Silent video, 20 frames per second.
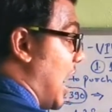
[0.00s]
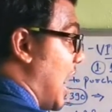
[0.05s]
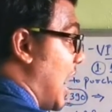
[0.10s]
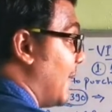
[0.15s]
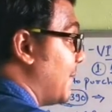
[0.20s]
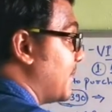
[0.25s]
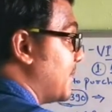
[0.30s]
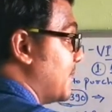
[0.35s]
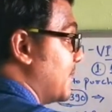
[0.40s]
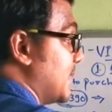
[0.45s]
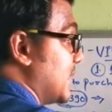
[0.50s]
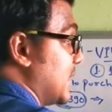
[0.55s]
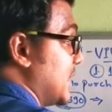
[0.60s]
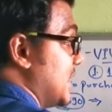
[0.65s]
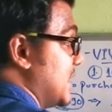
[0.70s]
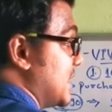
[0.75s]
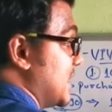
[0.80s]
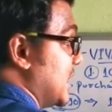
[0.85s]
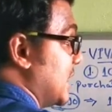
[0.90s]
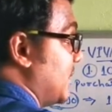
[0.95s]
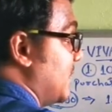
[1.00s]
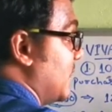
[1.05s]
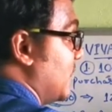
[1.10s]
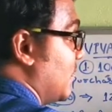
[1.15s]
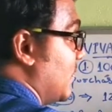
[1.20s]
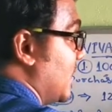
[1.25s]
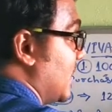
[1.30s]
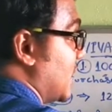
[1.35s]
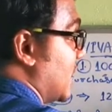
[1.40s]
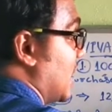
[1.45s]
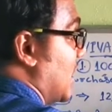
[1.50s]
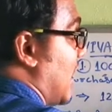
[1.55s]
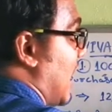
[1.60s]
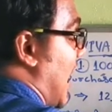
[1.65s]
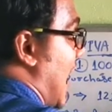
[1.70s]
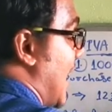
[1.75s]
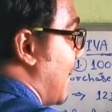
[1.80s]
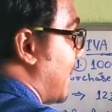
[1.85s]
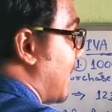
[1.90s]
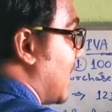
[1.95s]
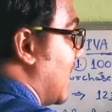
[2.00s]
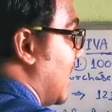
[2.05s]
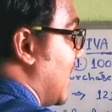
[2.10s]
आप किसी भी वीक आपके